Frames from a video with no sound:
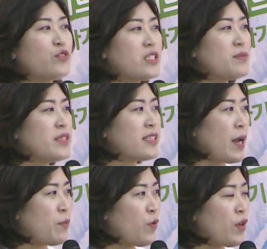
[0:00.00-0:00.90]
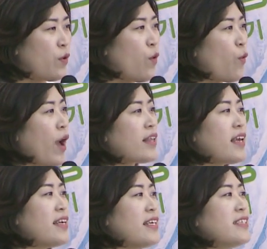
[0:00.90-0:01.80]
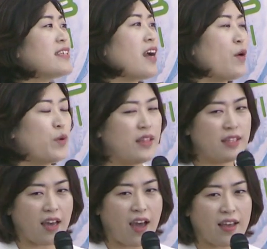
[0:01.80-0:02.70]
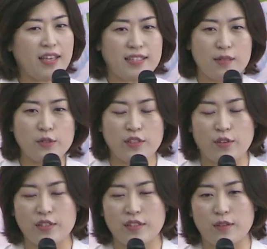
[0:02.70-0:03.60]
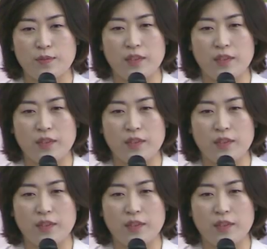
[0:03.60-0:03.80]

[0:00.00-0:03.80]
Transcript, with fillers: 중심을 잡고 있고 관계를 인식하고 있는가? 이 질문을 던지는